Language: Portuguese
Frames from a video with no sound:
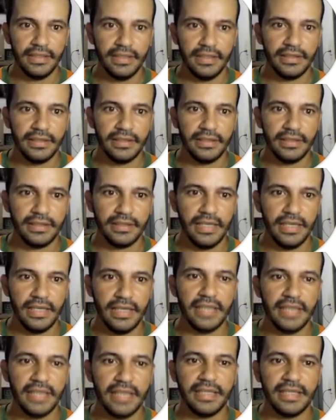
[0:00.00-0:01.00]
que é a
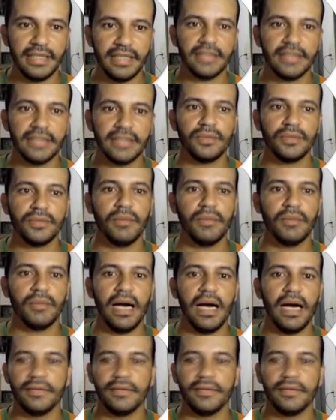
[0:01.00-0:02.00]
entrada do mar
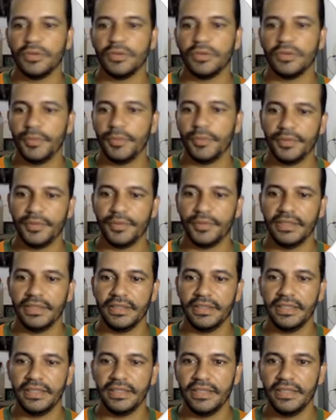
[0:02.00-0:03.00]
sobre o continente,
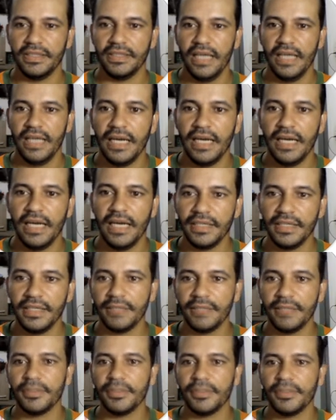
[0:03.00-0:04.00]
aí a gente
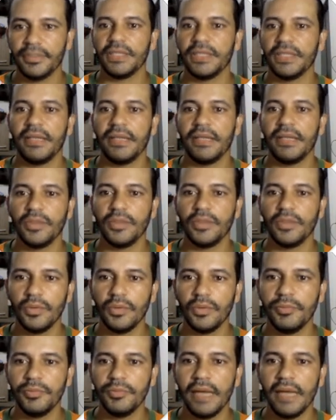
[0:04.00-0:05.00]
pode chamar de Golfo
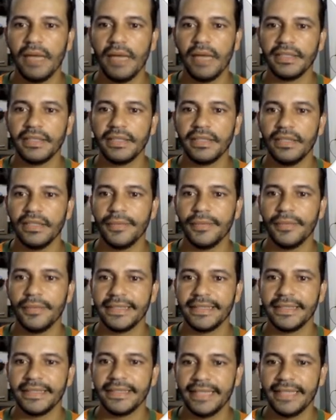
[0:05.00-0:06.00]
Bahia ou
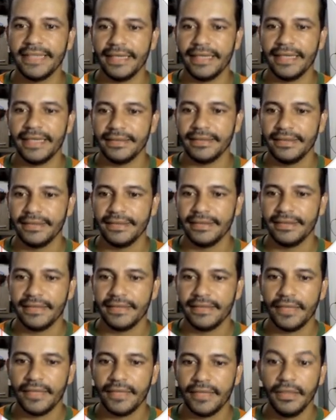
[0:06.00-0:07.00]
Enseada, certo?
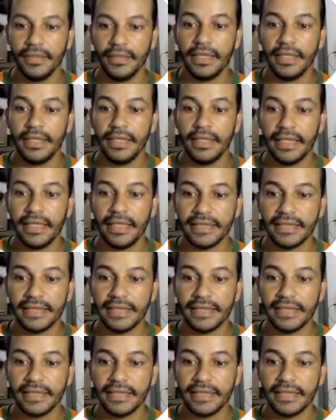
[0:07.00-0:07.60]
Essa